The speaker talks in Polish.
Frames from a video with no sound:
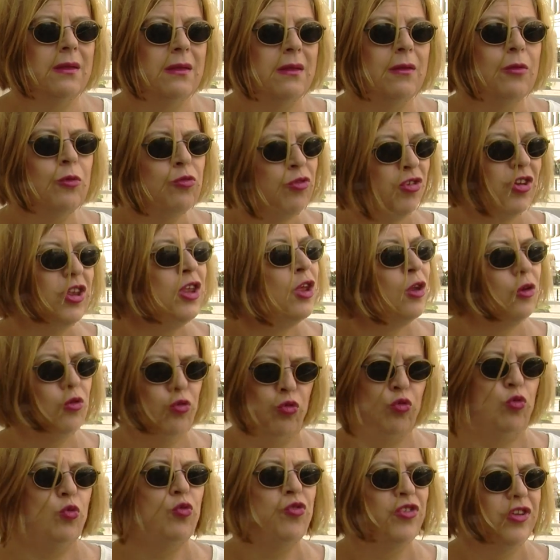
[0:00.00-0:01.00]
ludzie nie
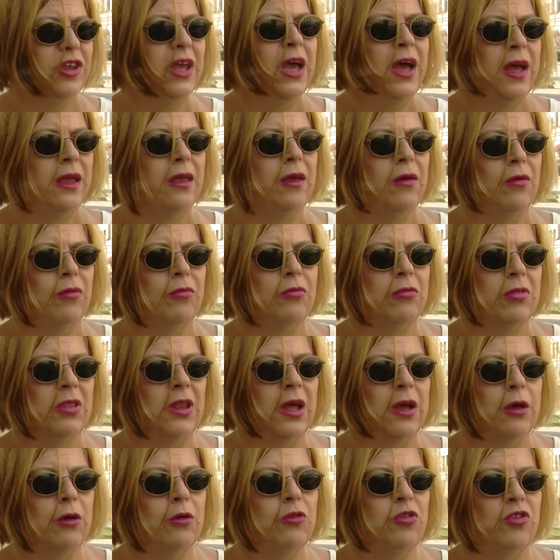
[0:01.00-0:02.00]
rozróżniają
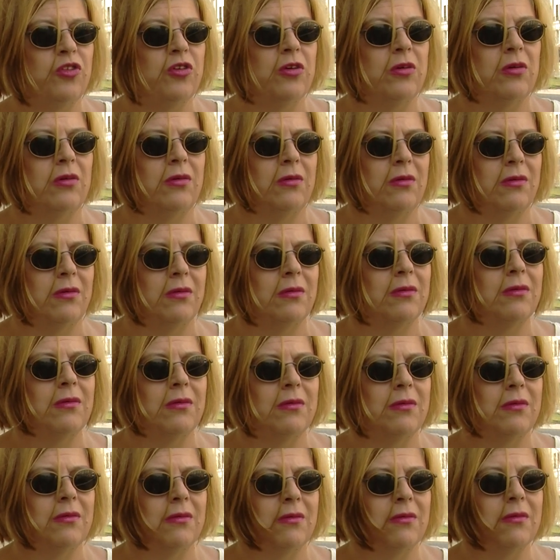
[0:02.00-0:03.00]
tego,
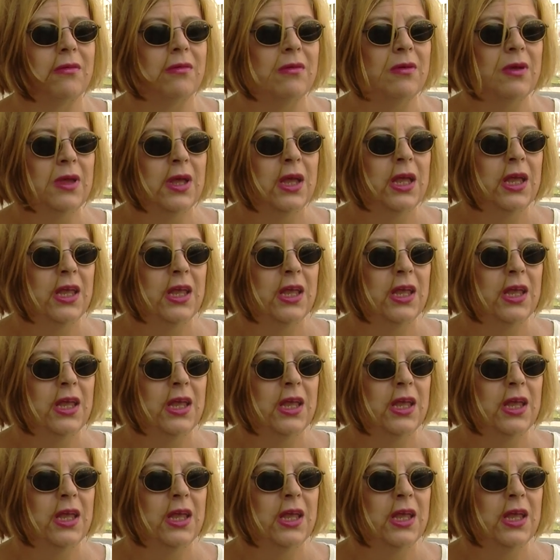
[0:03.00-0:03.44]
co